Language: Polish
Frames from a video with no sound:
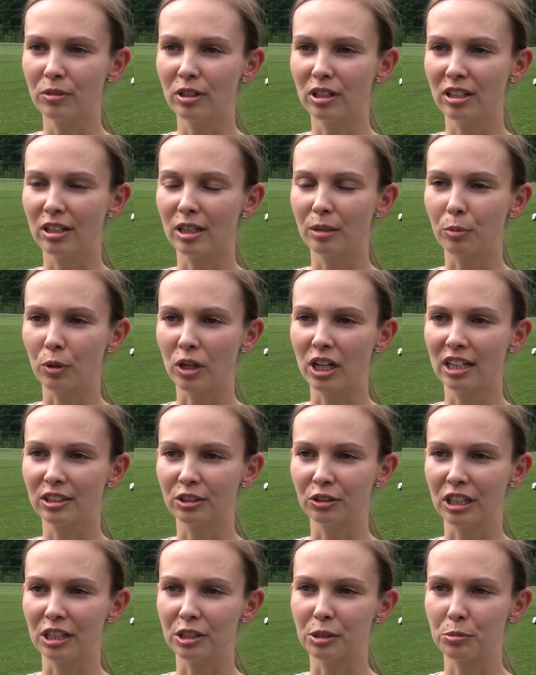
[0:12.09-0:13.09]
E, polega
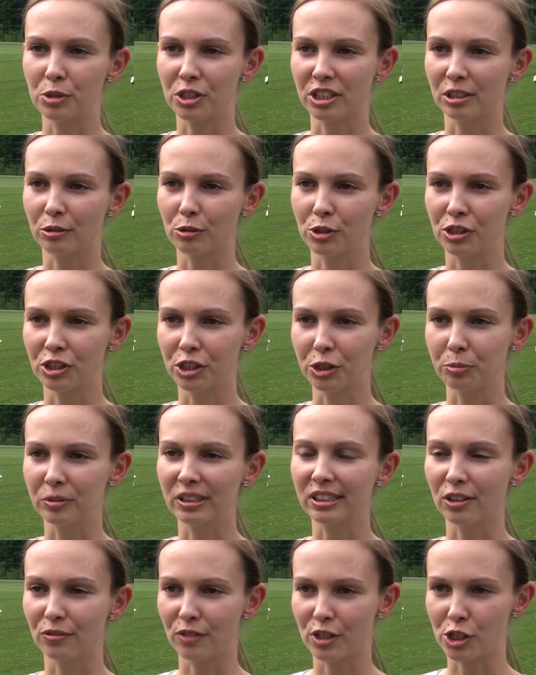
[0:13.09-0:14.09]
to na tym, że założyliśmy
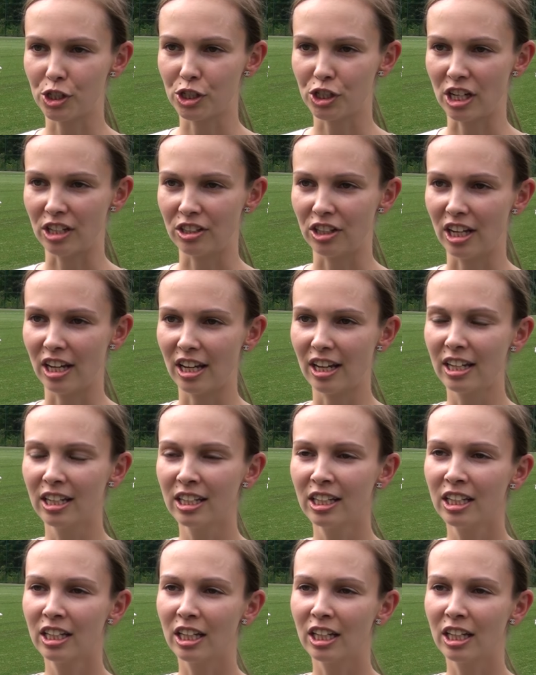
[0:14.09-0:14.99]
stowarzyszenie,